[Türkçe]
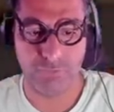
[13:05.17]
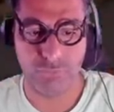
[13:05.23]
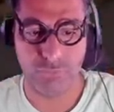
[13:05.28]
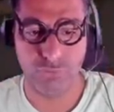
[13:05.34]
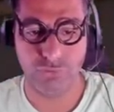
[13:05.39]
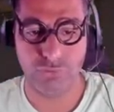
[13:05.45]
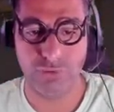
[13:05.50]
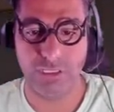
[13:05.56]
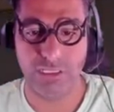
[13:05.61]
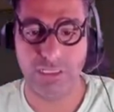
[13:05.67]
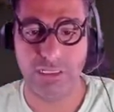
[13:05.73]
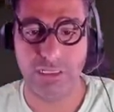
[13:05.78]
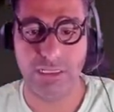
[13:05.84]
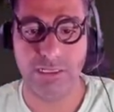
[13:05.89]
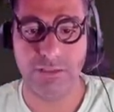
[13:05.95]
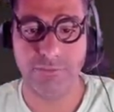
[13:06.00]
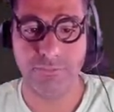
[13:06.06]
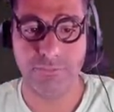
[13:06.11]
Bunun da
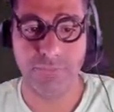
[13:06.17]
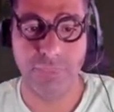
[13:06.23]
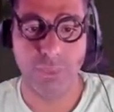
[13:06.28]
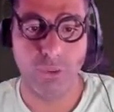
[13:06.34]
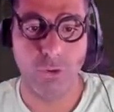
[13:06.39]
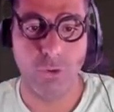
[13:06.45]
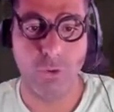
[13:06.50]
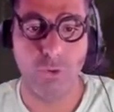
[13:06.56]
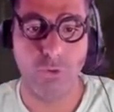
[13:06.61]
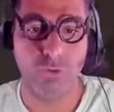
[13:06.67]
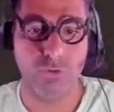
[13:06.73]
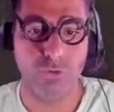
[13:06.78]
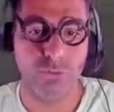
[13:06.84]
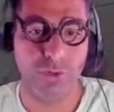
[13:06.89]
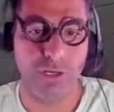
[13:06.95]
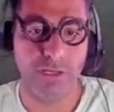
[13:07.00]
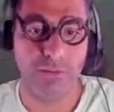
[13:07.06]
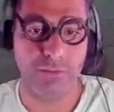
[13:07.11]
yine
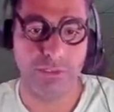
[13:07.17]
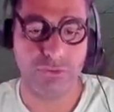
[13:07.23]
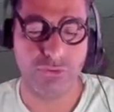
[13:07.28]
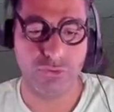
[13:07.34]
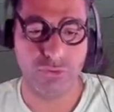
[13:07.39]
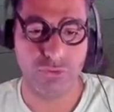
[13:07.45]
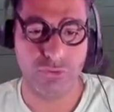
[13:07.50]
öldürme animasyonu